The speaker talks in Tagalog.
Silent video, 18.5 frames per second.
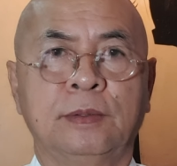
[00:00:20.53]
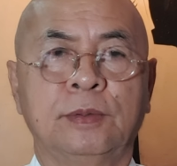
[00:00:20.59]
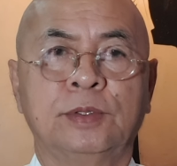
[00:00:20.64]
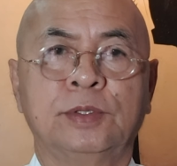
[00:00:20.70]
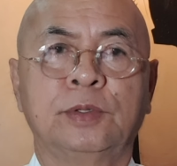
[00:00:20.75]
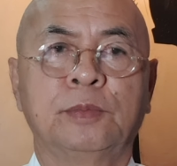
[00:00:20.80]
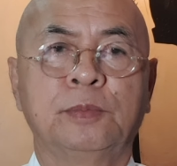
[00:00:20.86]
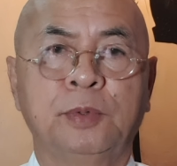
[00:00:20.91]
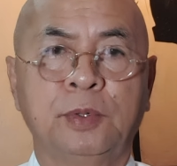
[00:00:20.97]

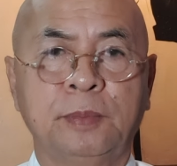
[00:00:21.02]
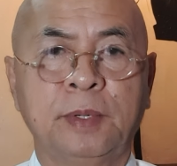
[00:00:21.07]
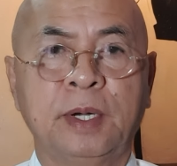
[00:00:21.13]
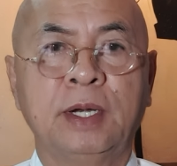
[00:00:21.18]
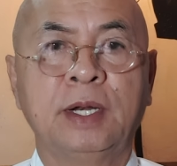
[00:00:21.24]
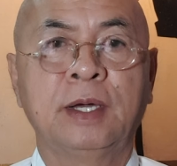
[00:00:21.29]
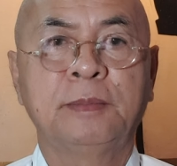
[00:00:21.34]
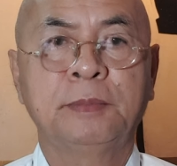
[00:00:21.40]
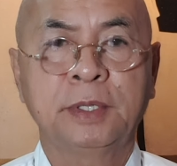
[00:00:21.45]
gusto ko
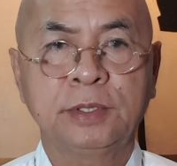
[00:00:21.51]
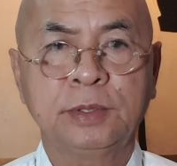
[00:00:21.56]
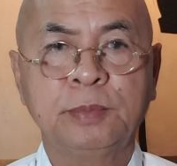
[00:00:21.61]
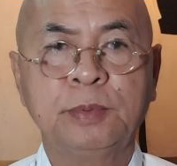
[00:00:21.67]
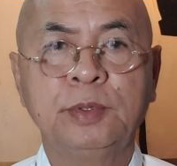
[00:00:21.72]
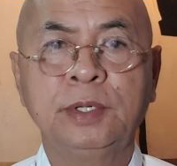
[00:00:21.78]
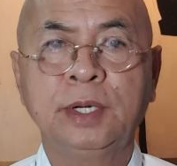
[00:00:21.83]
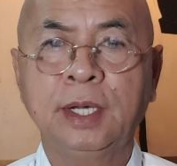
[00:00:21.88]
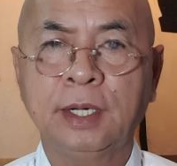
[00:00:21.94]
malaman
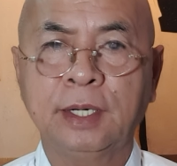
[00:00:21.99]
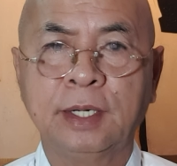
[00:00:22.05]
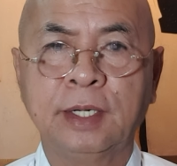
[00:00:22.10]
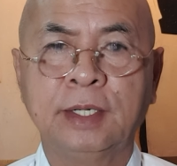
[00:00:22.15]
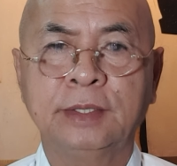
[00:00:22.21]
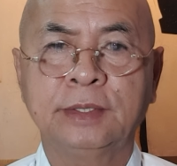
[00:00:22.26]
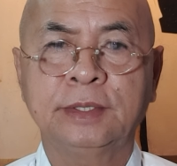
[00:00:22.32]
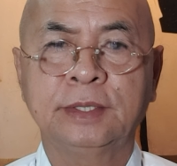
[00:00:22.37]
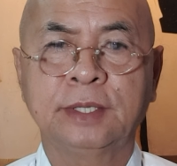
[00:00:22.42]
po
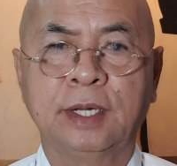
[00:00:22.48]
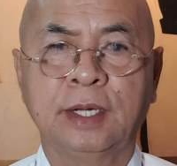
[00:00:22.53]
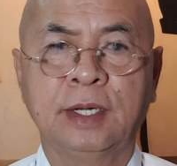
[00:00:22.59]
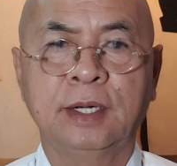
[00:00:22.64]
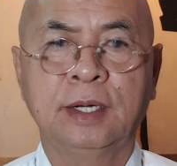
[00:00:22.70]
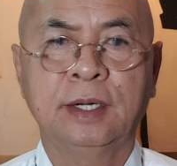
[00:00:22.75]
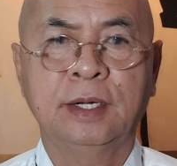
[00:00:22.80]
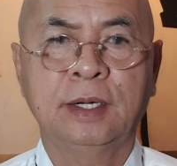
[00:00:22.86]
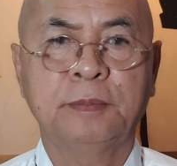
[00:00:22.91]
lahat
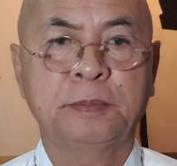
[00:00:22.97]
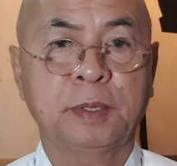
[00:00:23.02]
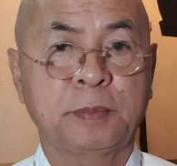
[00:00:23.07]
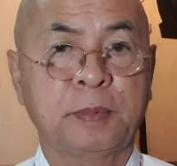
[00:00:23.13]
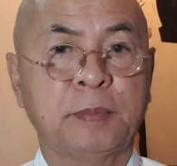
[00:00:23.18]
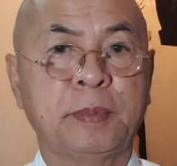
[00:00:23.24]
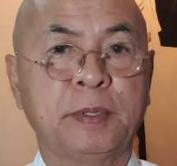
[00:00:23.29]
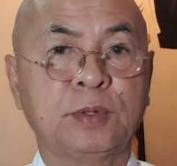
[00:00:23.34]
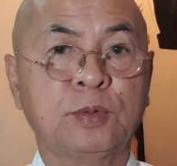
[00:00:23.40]
na ang
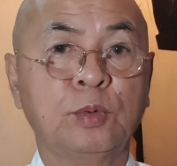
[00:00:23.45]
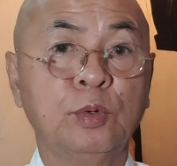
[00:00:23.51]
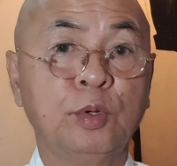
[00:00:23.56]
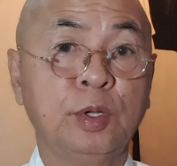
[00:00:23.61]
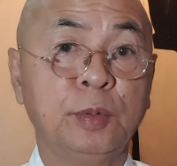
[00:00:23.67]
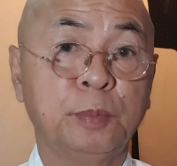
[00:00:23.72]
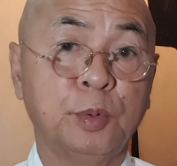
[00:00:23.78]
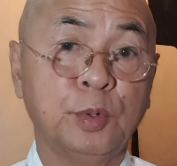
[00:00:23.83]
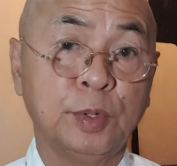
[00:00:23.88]

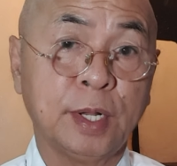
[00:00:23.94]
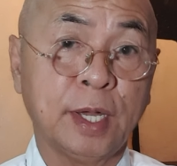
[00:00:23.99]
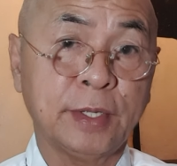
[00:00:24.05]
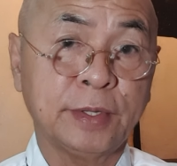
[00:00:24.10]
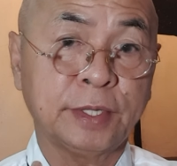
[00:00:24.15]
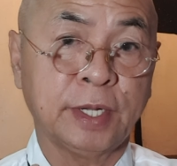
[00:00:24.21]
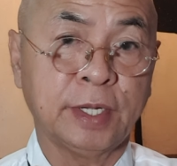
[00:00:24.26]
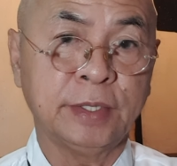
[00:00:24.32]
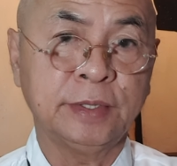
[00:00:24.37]
pagpapatuloy po
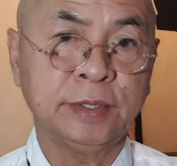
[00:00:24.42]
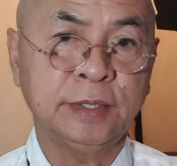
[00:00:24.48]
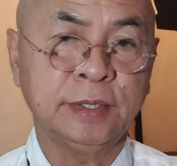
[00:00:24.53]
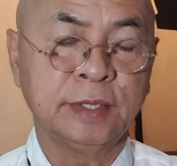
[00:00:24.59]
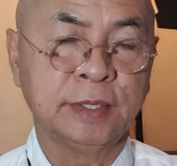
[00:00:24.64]
natin